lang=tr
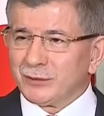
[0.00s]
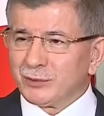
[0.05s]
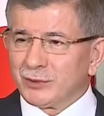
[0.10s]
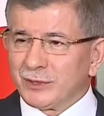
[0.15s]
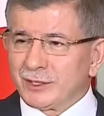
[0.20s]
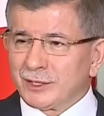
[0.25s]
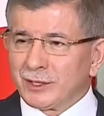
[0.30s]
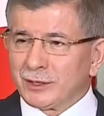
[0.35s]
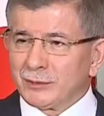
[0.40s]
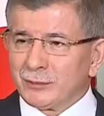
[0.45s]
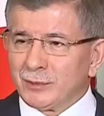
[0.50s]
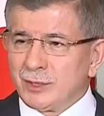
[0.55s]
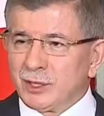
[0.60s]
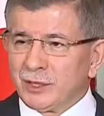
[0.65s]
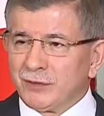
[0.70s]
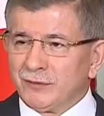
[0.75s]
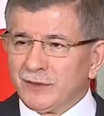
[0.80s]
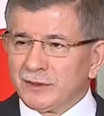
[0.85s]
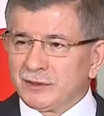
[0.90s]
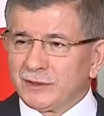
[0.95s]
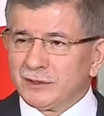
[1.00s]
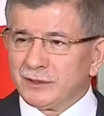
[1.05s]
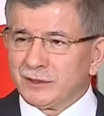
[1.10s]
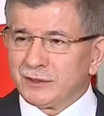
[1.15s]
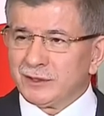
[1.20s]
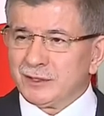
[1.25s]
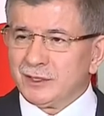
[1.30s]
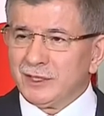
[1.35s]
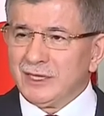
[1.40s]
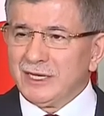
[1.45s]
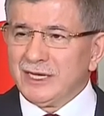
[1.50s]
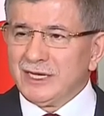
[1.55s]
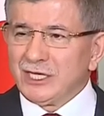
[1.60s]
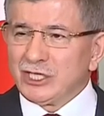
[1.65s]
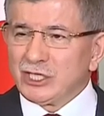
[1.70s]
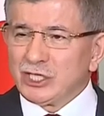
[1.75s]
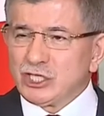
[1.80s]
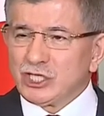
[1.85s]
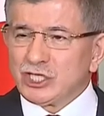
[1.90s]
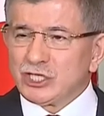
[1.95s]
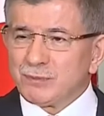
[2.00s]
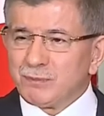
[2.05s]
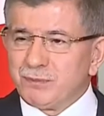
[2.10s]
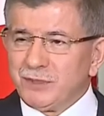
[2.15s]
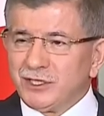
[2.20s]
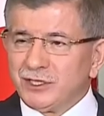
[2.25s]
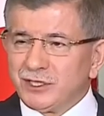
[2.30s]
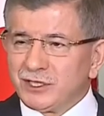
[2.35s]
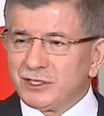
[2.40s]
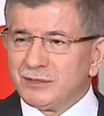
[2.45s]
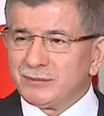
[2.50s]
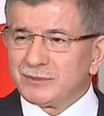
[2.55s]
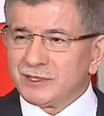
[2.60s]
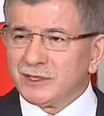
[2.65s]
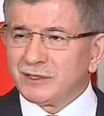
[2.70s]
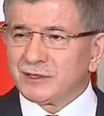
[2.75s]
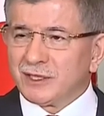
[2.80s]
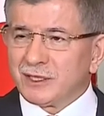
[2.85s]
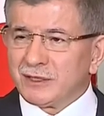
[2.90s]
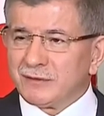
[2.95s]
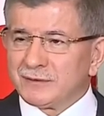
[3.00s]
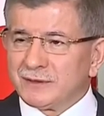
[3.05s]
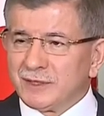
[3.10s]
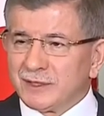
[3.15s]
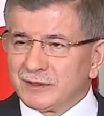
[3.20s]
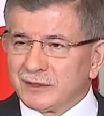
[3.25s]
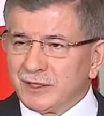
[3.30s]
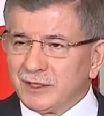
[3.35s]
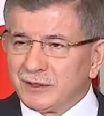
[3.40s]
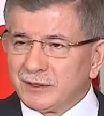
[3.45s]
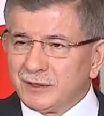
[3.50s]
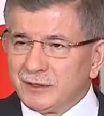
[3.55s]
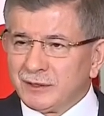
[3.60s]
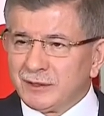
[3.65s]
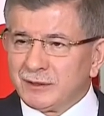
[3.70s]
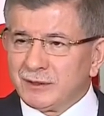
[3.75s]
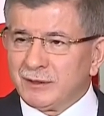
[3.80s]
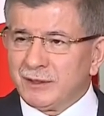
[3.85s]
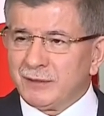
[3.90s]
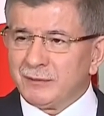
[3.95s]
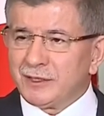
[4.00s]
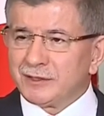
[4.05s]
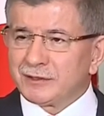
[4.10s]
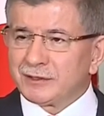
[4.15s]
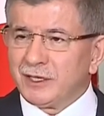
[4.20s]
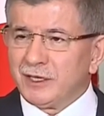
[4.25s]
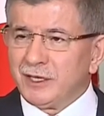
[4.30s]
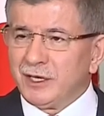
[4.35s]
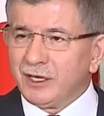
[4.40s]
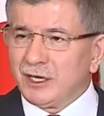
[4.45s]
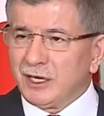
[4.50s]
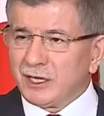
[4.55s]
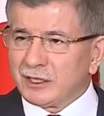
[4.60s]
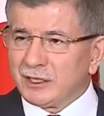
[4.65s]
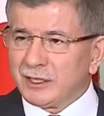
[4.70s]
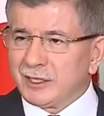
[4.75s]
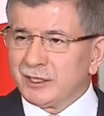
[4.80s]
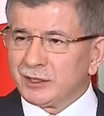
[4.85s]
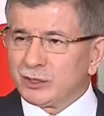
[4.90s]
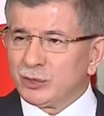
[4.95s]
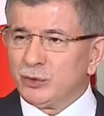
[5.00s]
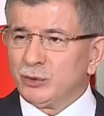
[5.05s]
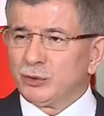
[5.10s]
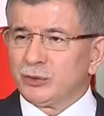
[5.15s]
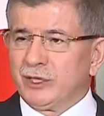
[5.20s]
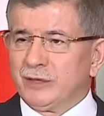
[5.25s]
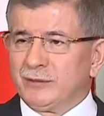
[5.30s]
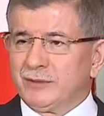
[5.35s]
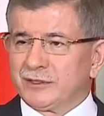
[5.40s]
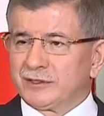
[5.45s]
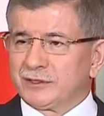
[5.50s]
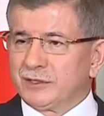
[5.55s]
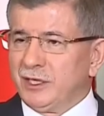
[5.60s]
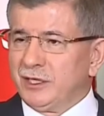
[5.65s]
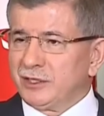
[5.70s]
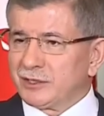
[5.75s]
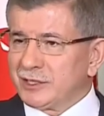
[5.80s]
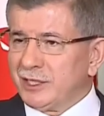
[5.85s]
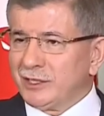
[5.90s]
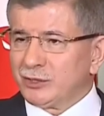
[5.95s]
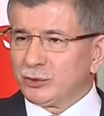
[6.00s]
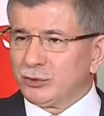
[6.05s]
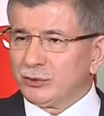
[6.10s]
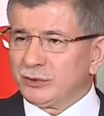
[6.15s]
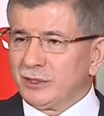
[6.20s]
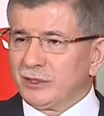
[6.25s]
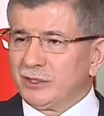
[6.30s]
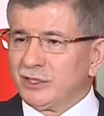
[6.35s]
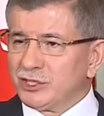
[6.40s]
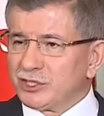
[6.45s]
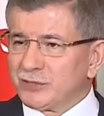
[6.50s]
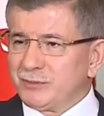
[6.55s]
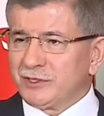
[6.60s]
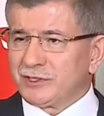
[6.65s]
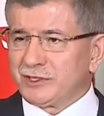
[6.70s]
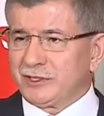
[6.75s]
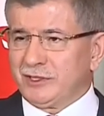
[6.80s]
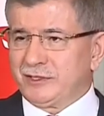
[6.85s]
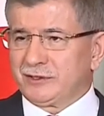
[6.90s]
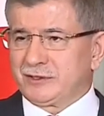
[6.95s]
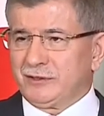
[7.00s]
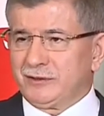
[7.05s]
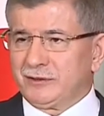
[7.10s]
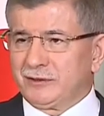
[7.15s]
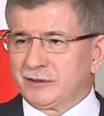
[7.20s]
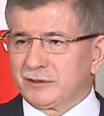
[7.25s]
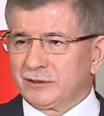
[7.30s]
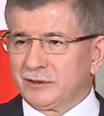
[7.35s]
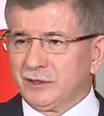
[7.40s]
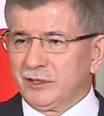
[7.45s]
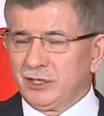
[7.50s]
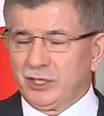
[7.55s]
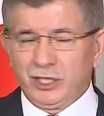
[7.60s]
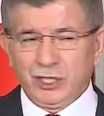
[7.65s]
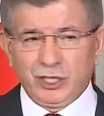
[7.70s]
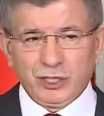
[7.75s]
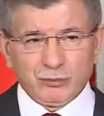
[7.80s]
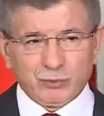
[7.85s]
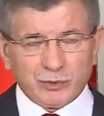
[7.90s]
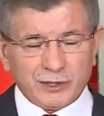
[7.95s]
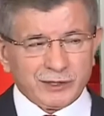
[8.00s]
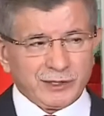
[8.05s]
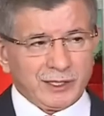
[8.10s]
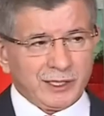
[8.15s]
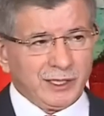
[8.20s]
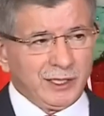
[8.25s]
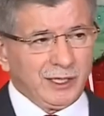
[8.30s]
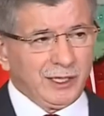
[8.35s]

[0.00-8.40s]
olan ana muhalefet lideri hiçbir kimse tarafından tehdit edilemez, hakarete uğrayamaz. Sadece o değil, hiçbir siyasi lider. Burada